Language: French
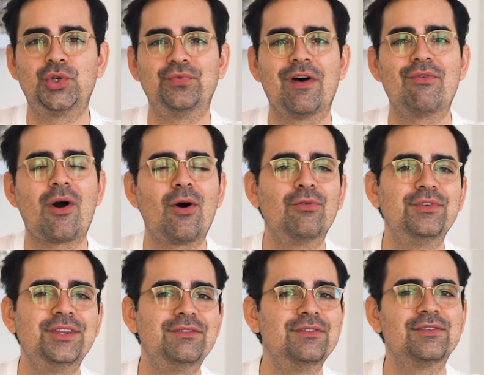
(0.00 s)
tu vas avoir envie
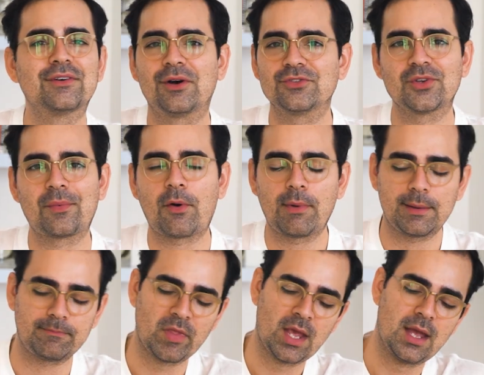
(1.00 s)
d'y vivre euh, sans
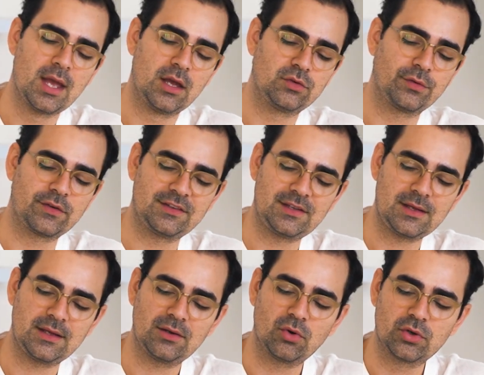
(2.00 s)
problème. Sauf que
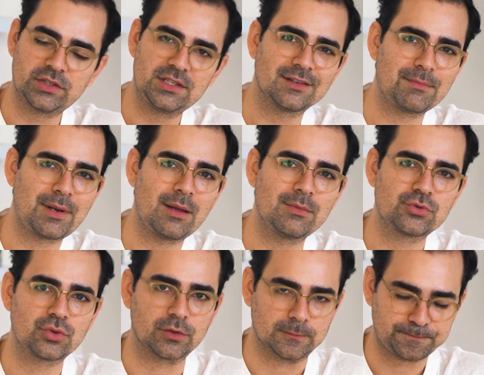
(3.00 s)
c'est au quotidien, c'est pas la même
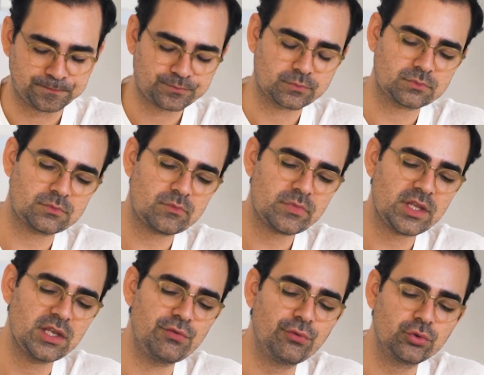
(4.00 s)
chose.
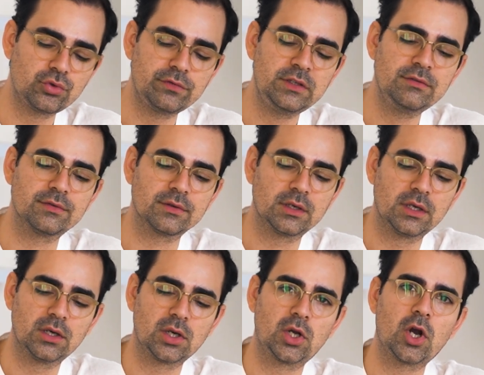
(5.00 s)
Il faut que tu vives
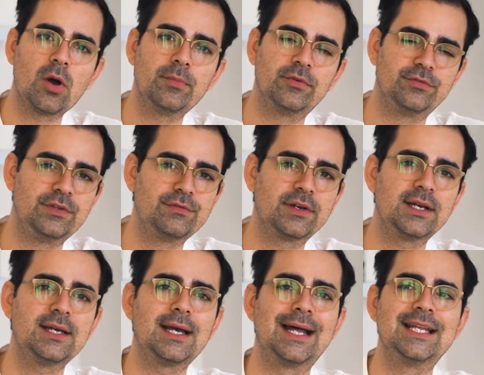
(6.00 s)
comme
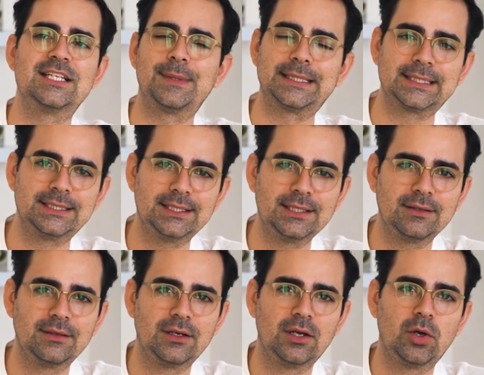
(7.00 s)
vivrait un expatrié